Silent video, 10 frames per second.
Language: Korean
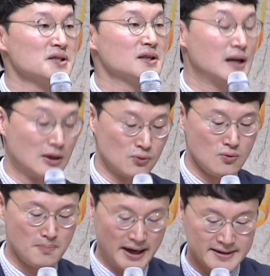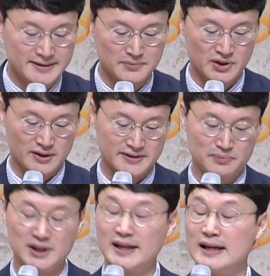것이라고
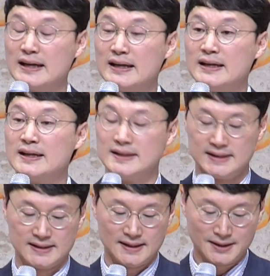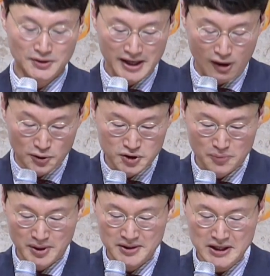말씀드렸습니다. 그런데
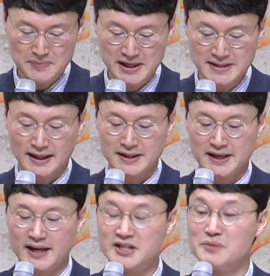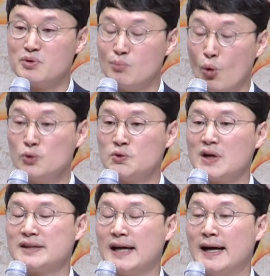어쩌면 이미 이 자리에 계신 분
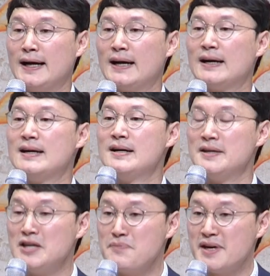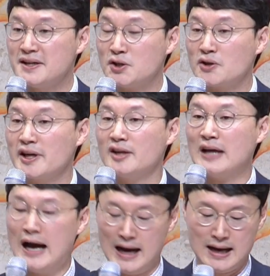모두가 다 이미 그렇게
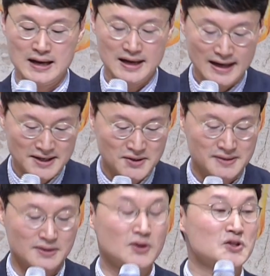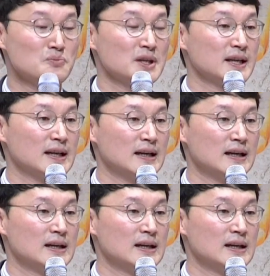다 하셨을 것입니다.